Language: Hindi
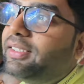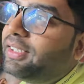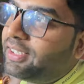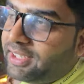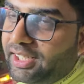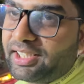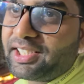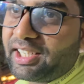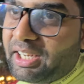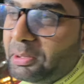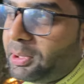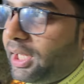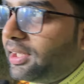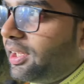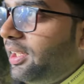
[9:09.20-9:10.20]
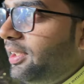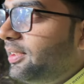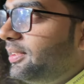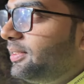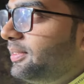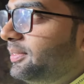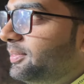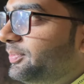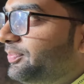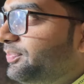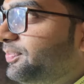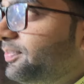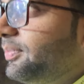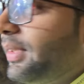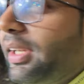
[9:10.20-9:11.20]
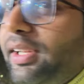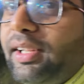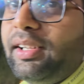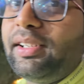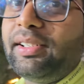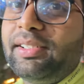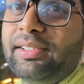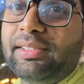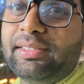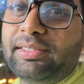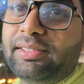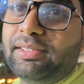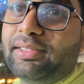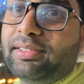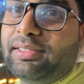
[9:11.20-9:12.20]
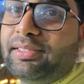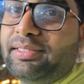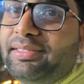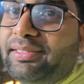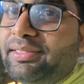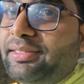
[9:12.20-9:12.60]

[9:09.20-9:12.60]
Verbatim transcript: सर्च करके बताते हैं ये देख लो देख लो भाई साहब के हाथ